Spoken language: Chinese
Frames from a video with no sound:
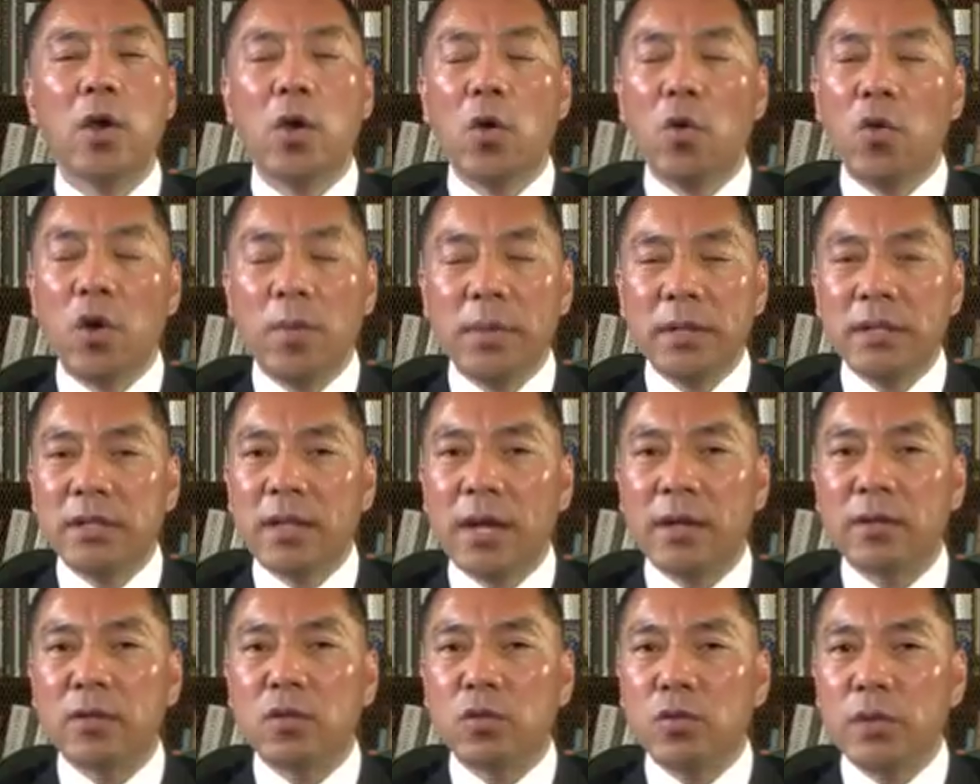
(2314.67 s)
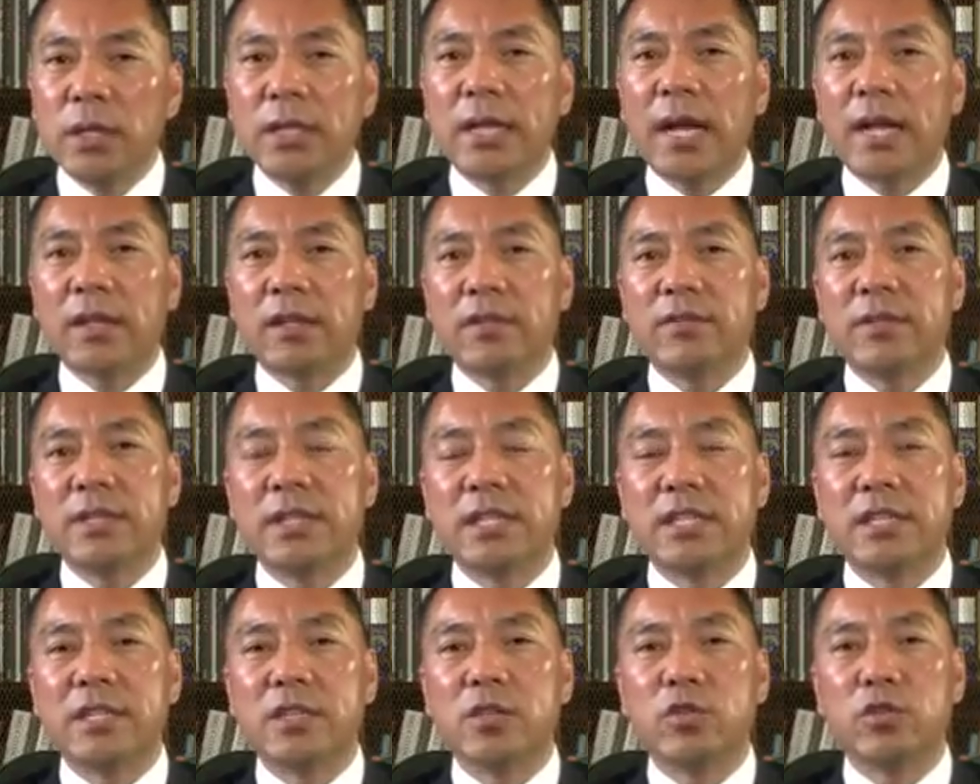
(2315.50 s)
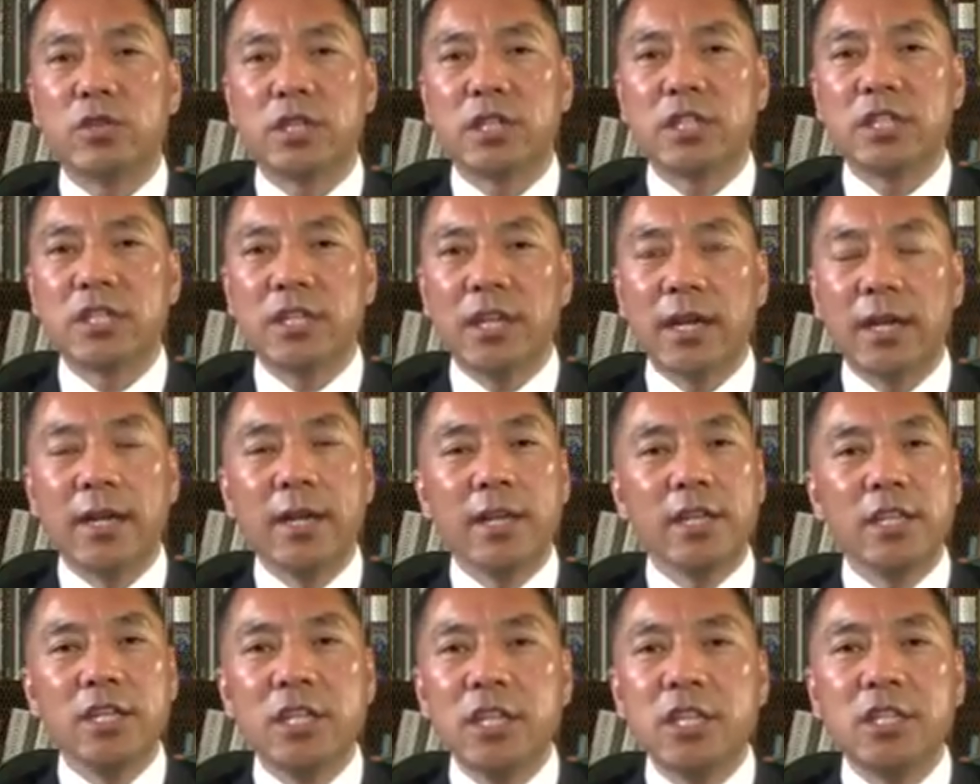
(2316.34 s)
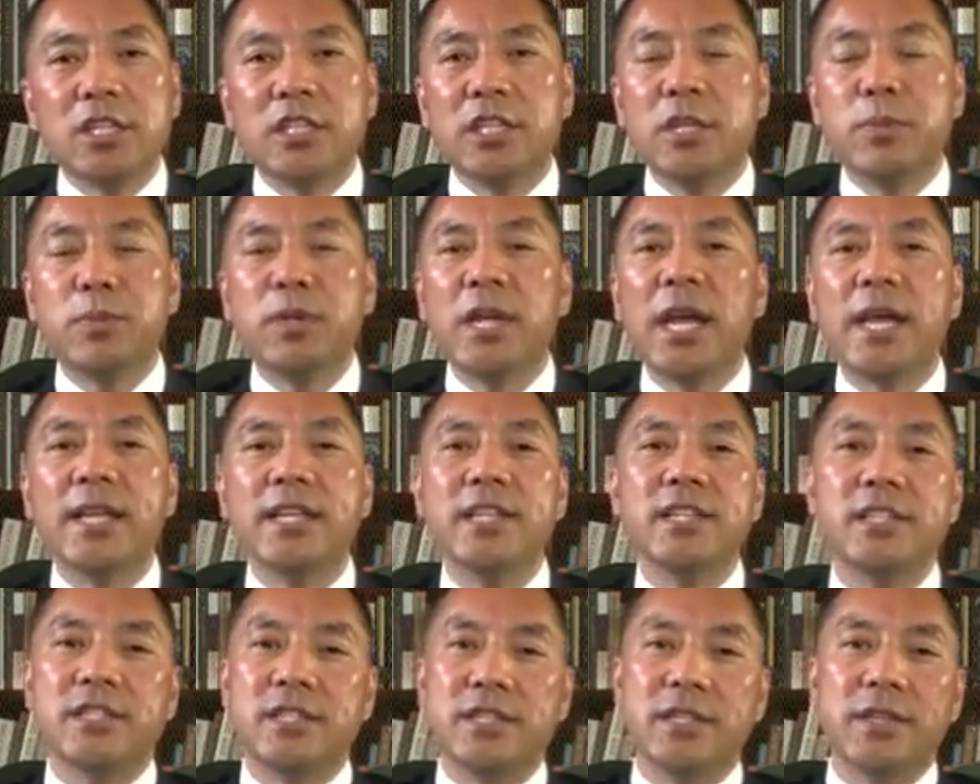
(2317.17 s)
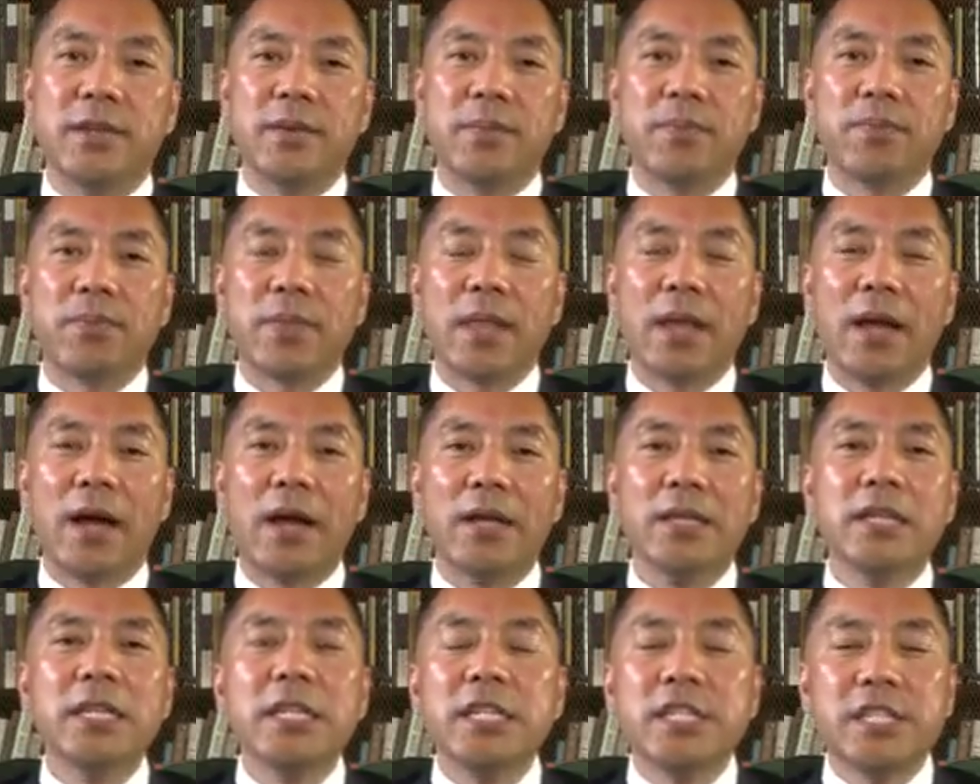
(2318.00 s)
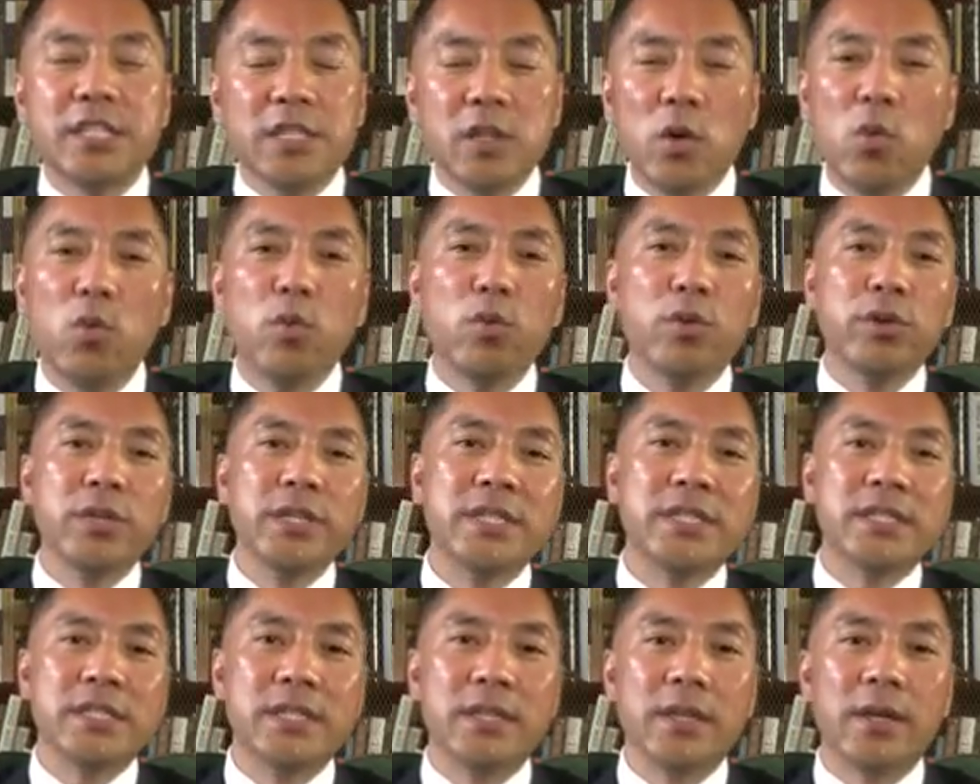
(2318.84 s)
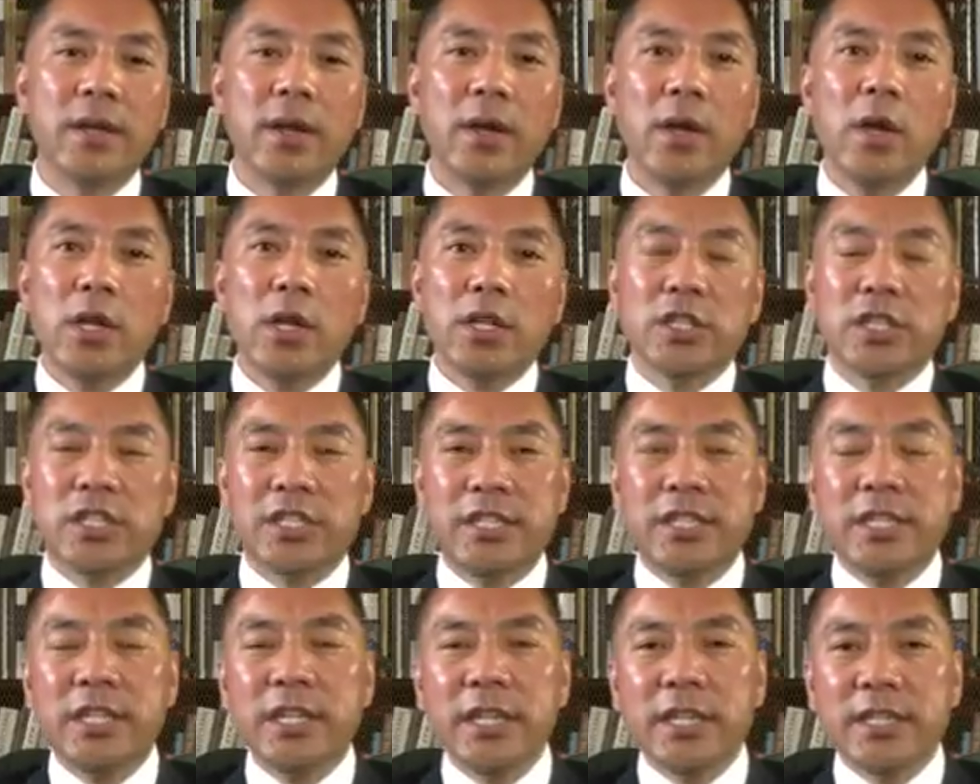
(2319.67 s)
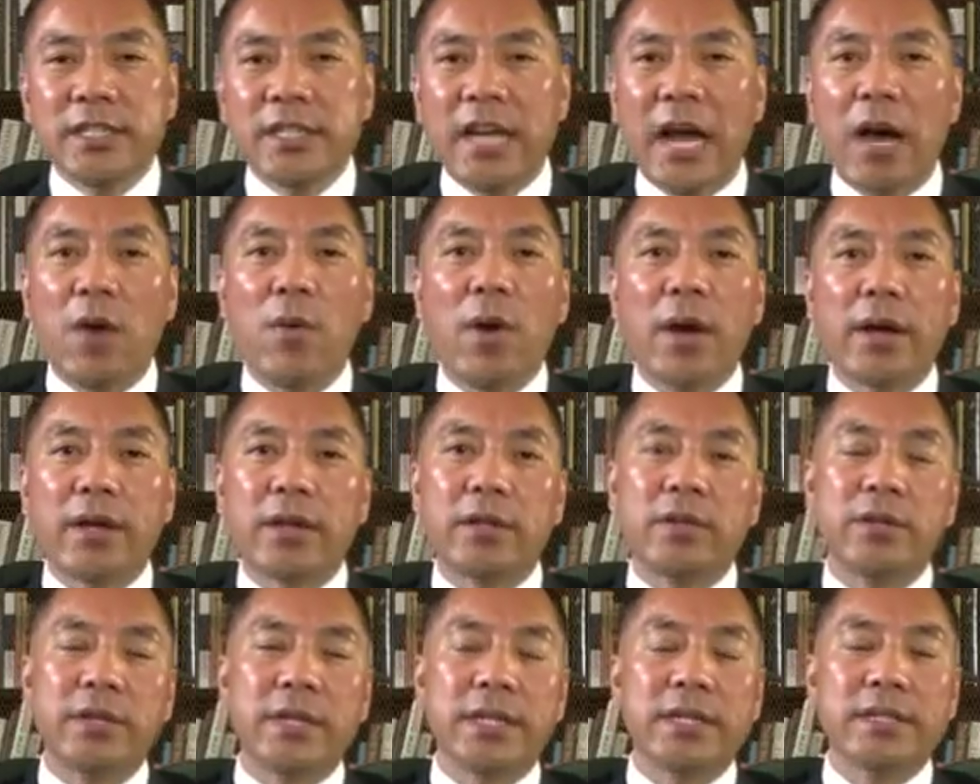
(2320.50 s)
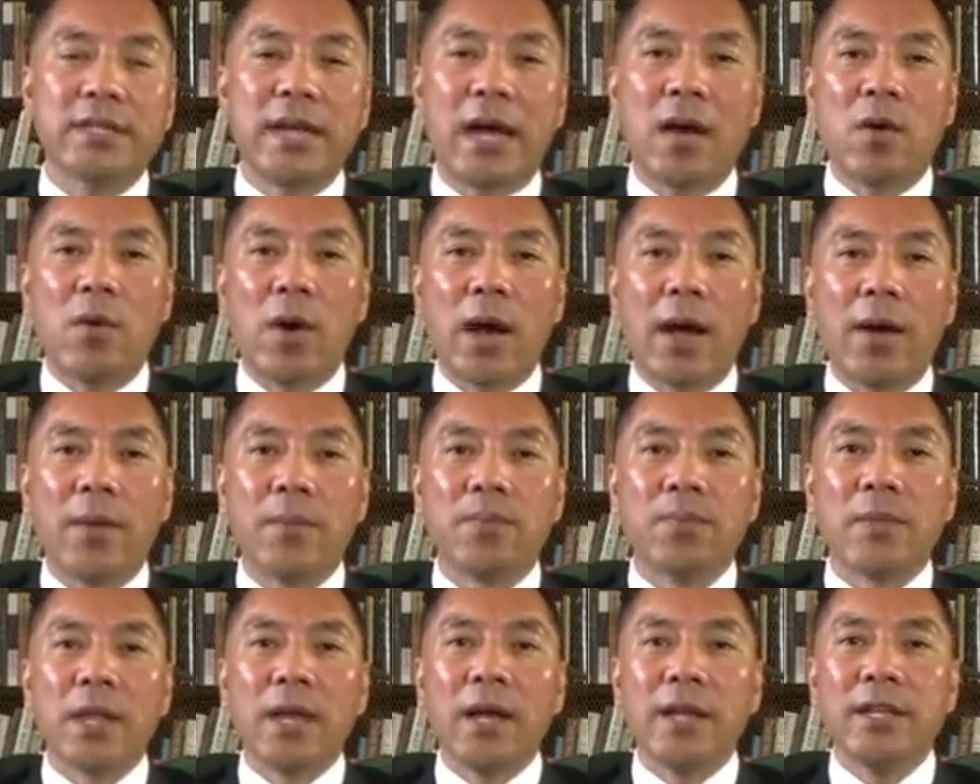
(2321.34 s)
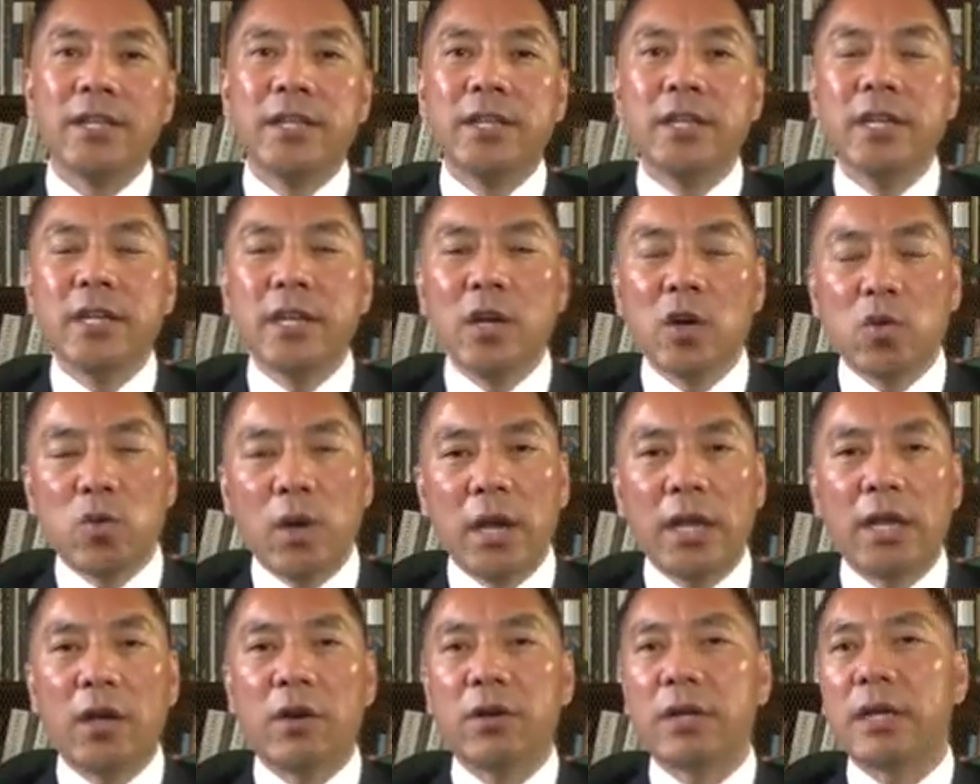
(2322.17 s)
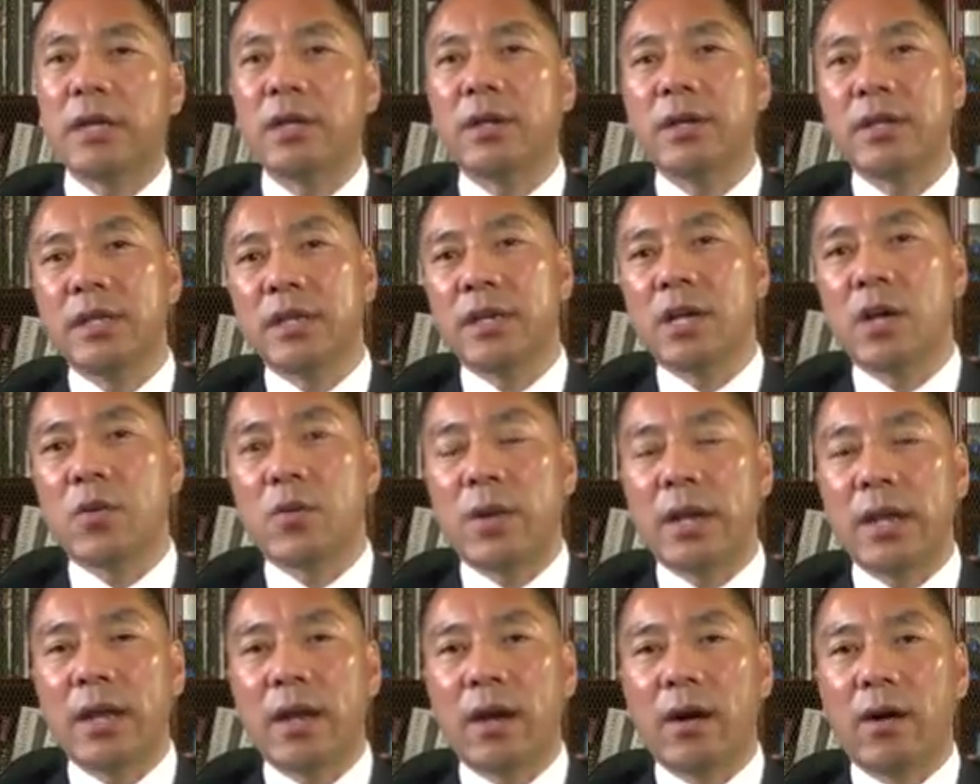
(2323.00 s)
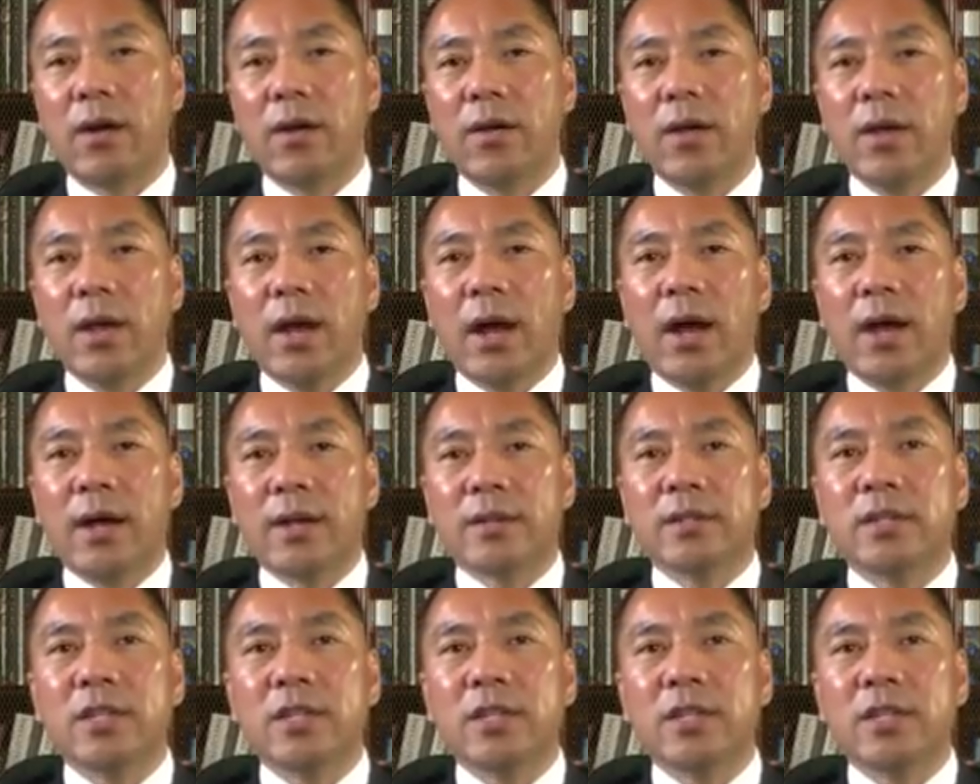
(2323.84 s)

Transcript: 我们党最大的问题就是一级骗一级啊，一级糊弄一级，一个假话跟着一个假话，一个官僚跟着一个官僚啊。